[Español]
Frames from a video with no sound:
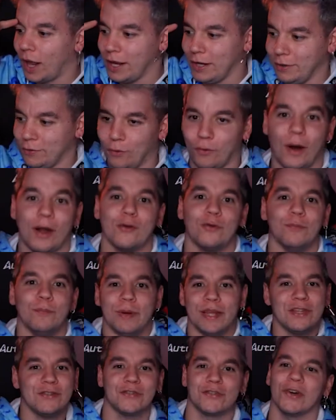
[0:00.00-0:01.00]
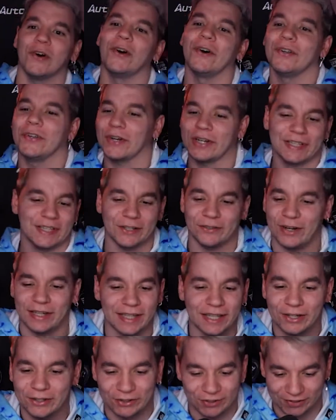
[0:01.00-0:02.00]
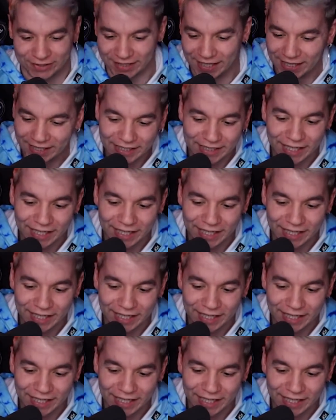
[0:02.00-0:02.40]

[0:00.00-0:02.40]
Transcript: ahí o hay un bicho, yo que sé, cualquier cosa.